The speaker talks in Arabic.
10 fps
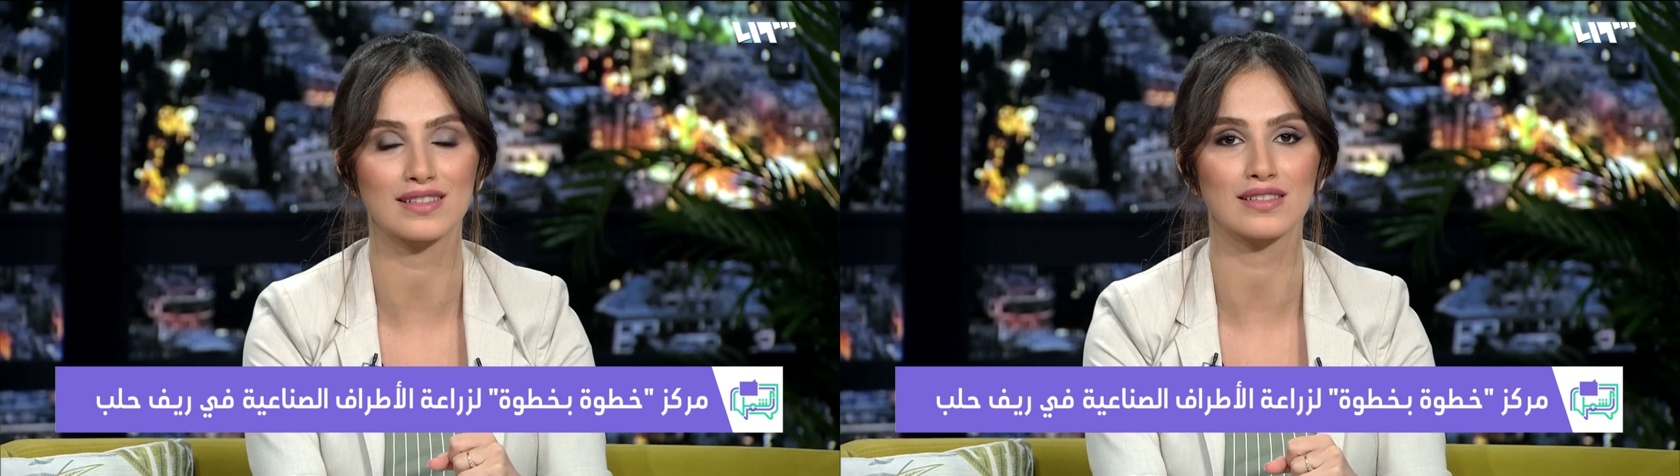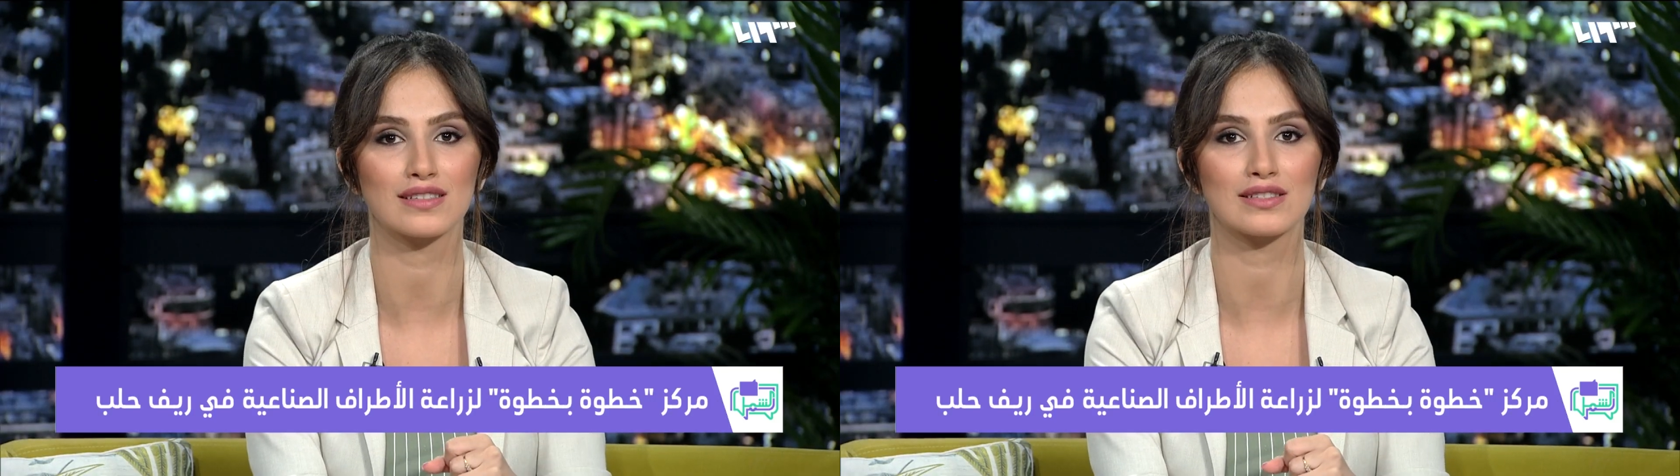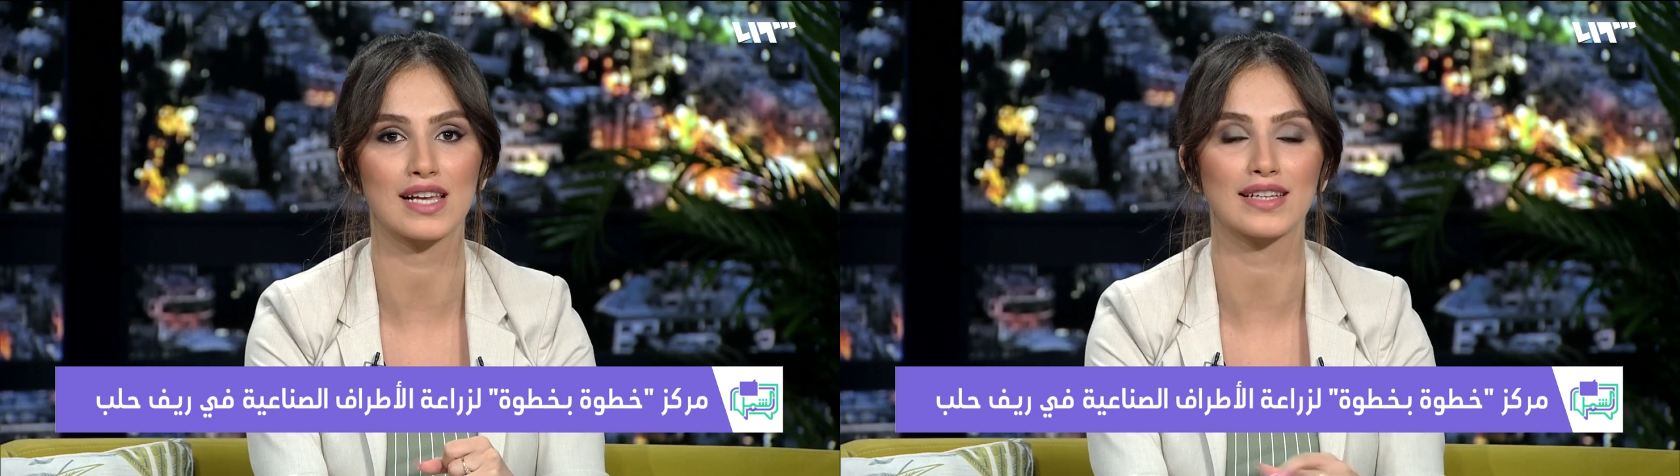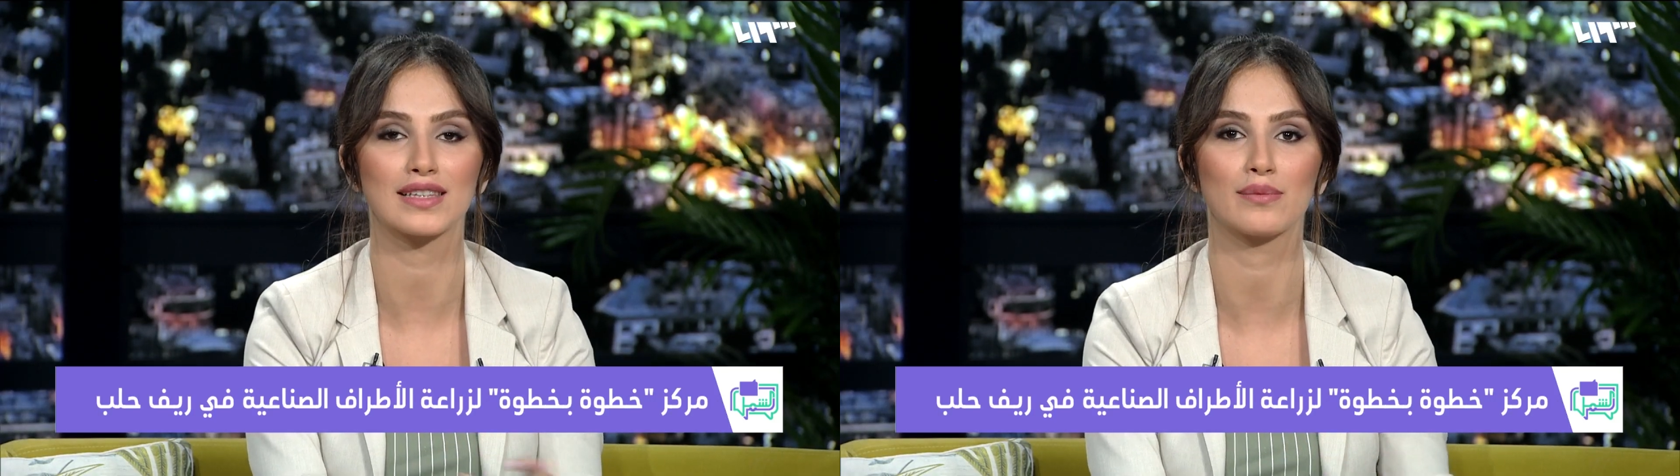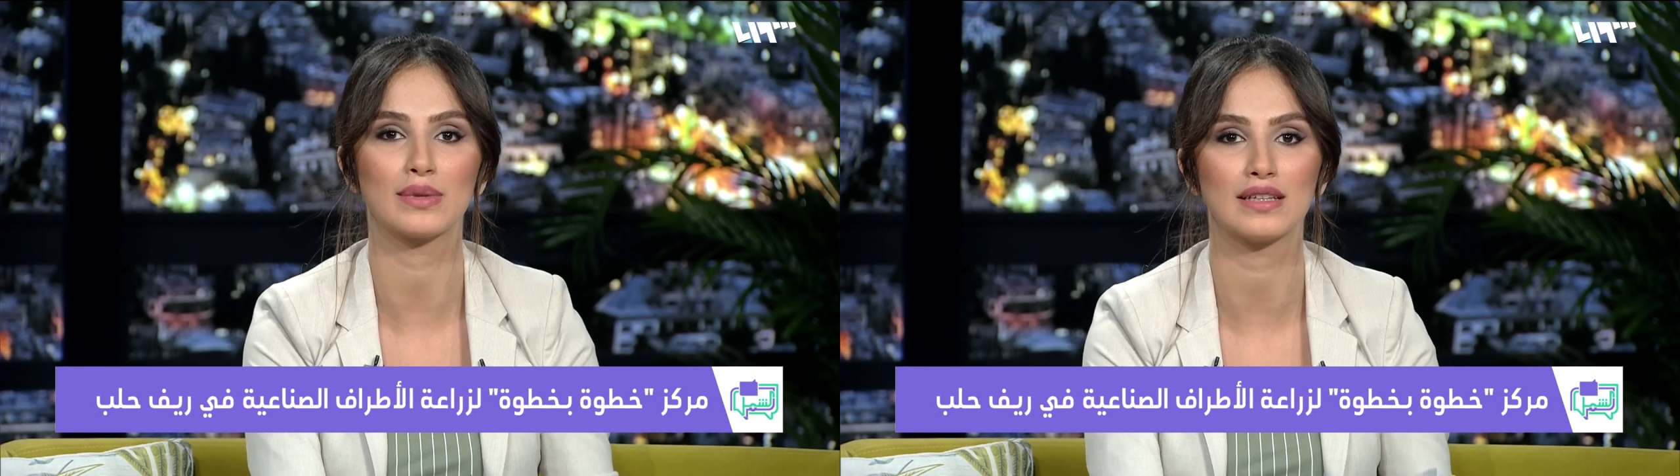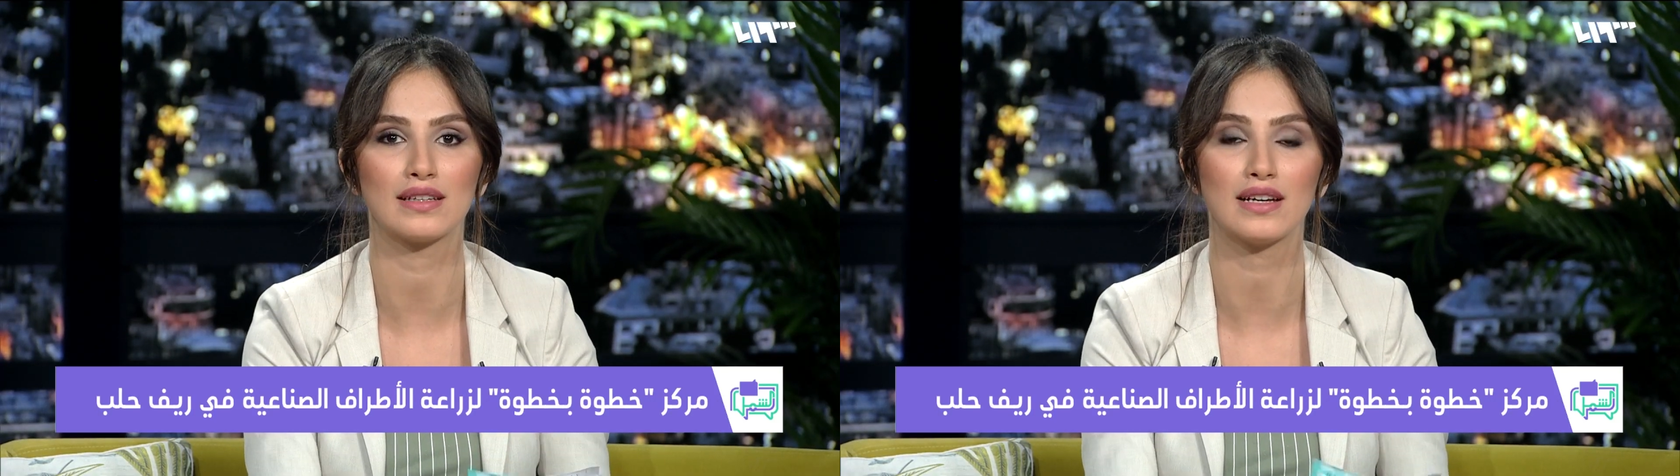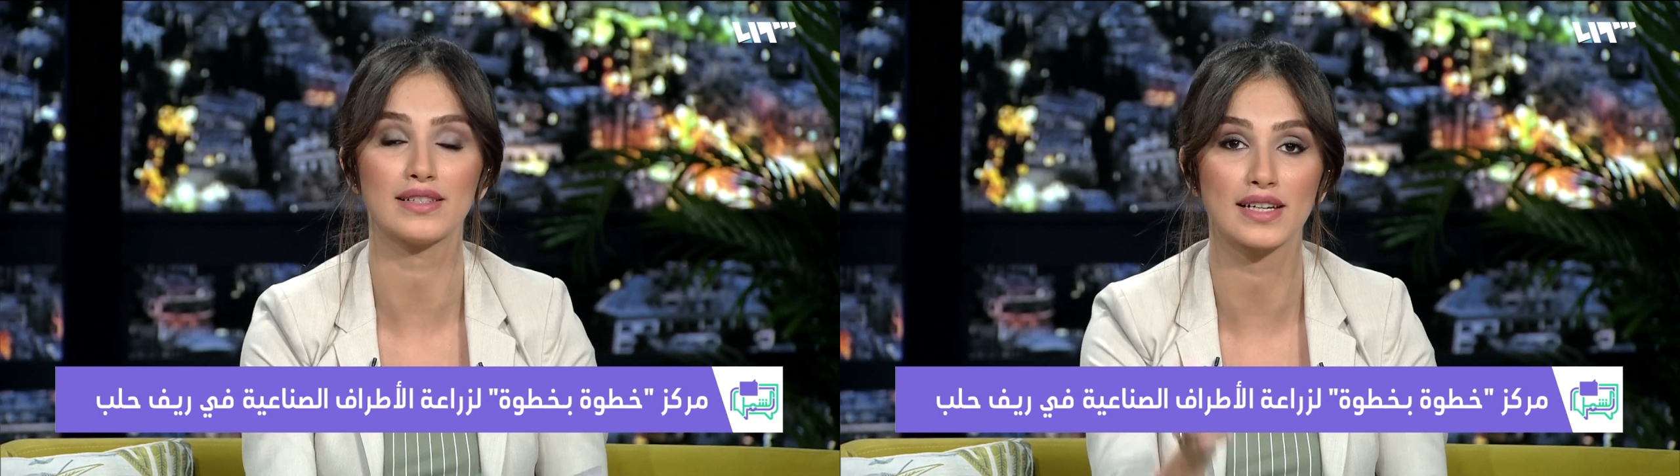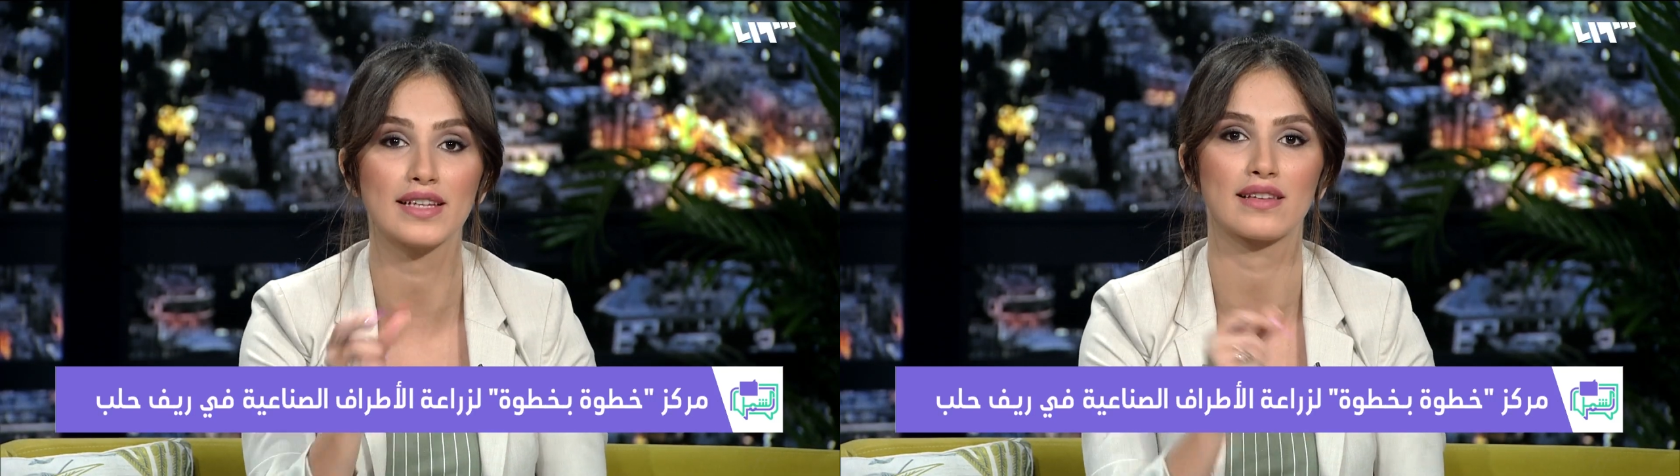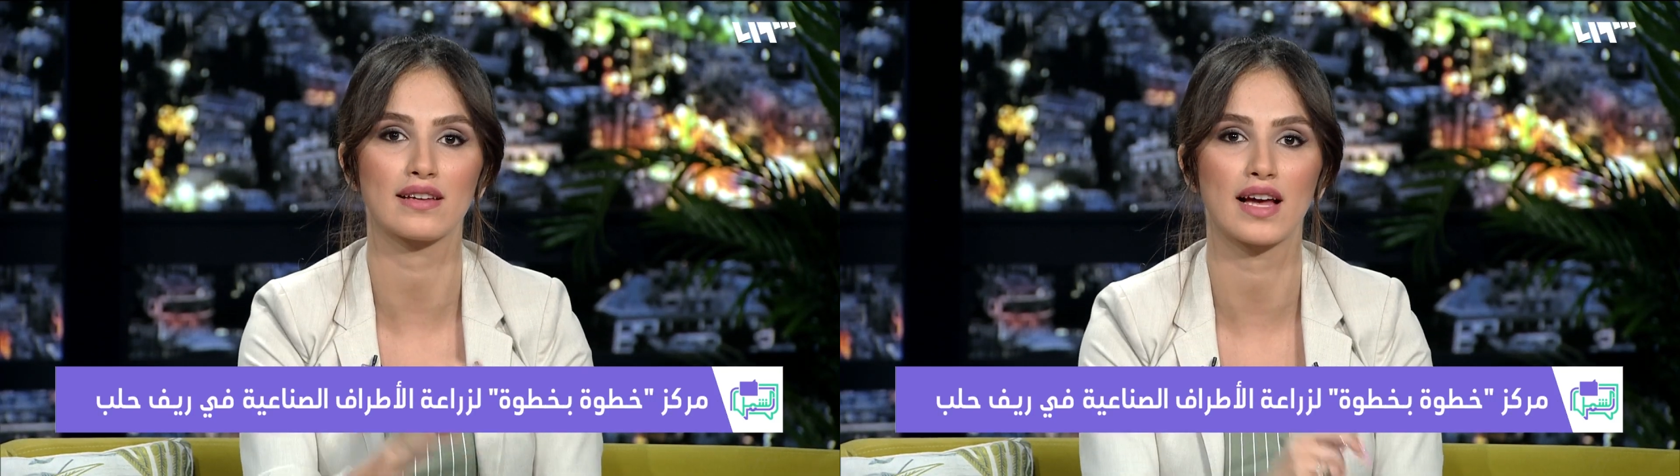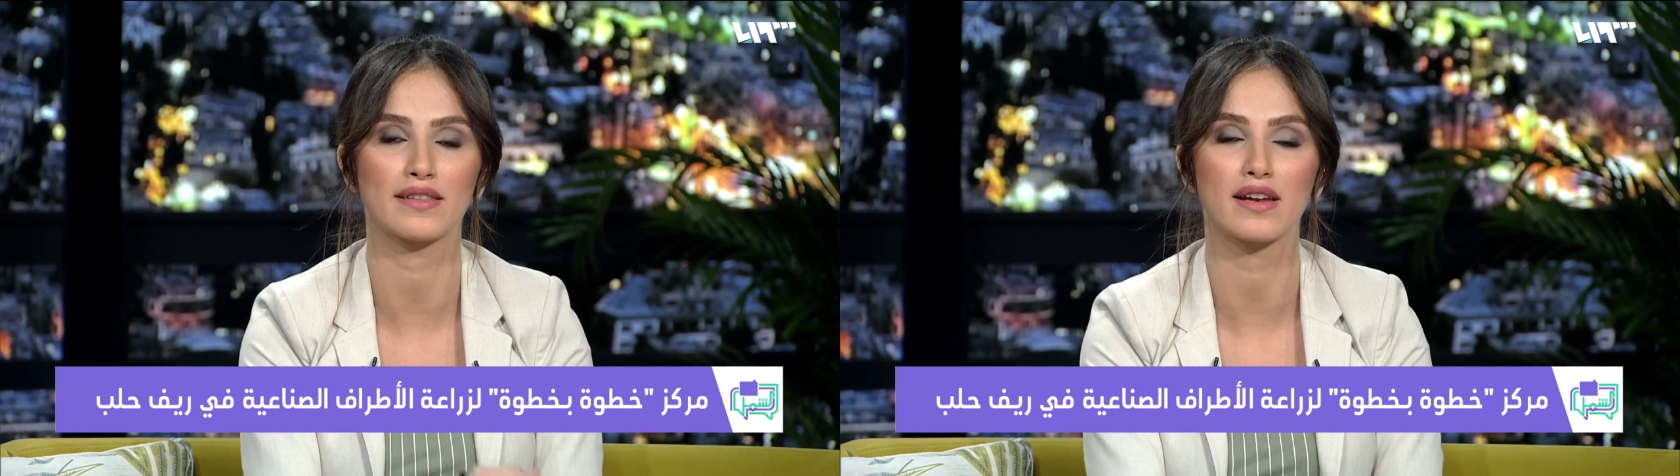تساعدنا باحصائيه
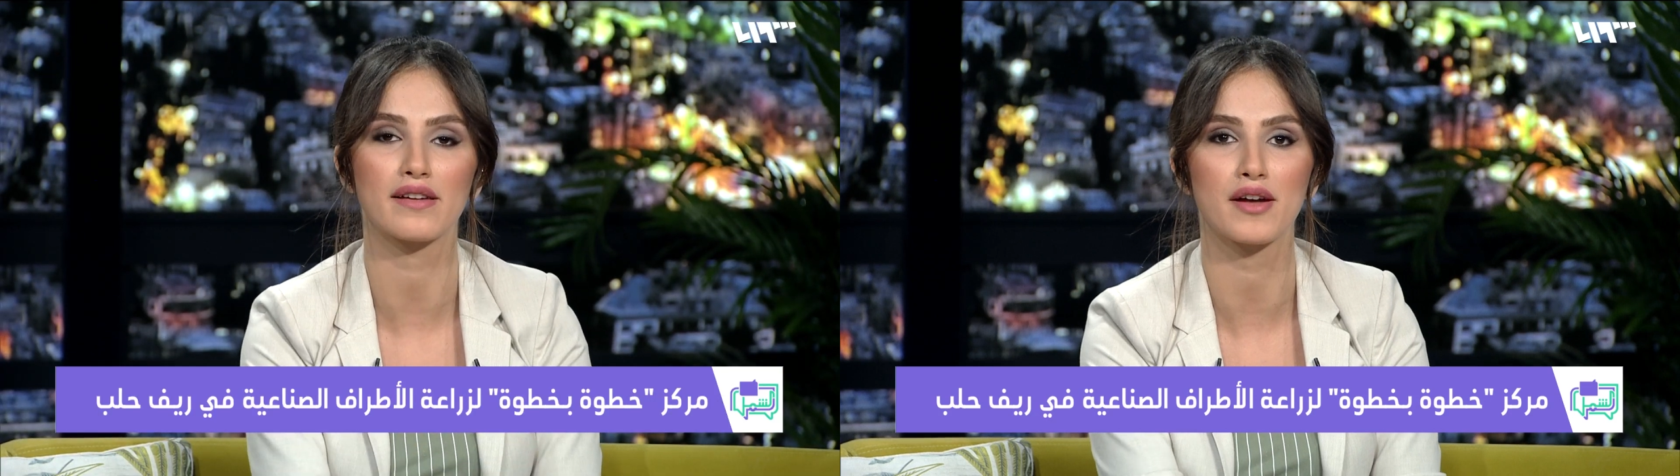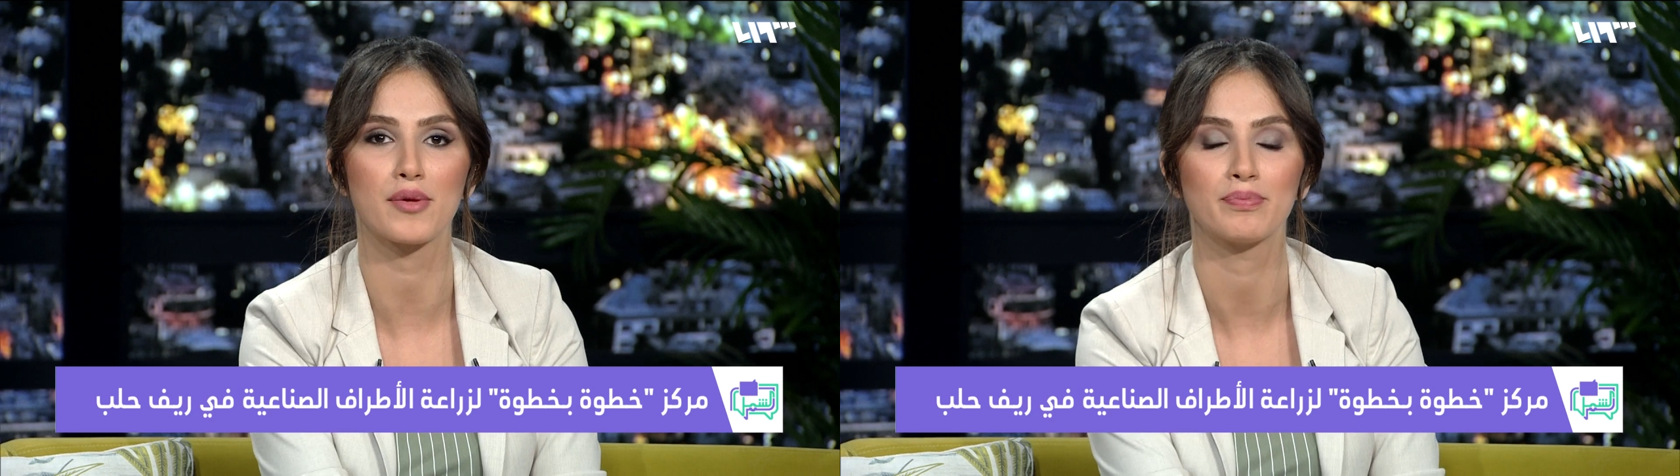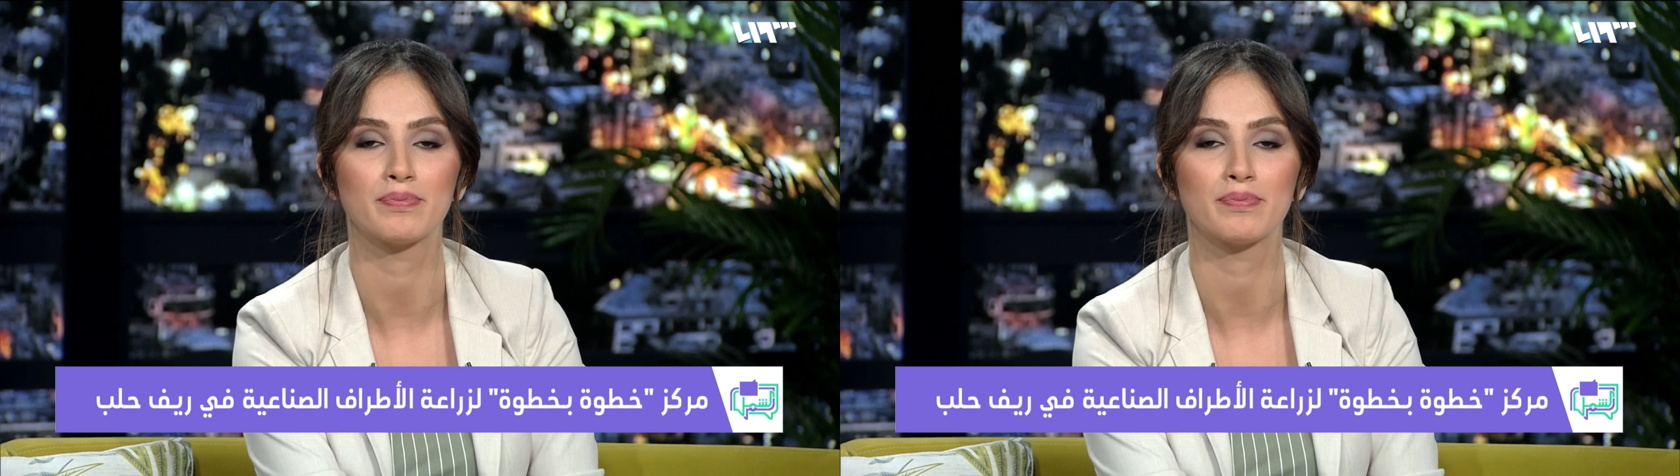هذه الارقام